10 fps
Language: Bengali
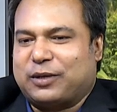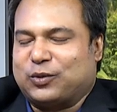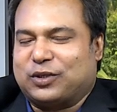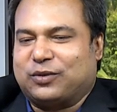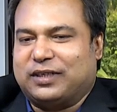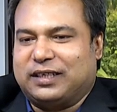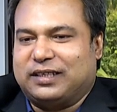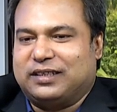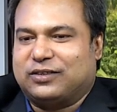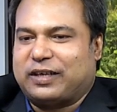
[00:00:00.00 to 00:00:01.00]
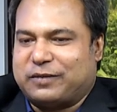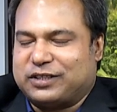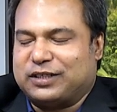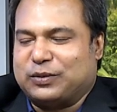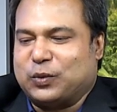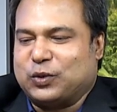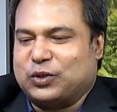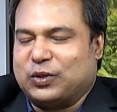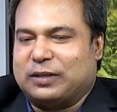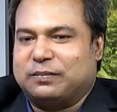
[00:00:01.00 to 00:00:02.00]
আর কোথাও দিইনি তো কেমিস্ট্রিতে ভর্তি
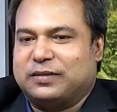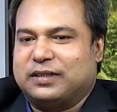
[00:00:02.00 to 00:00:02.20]
হলাম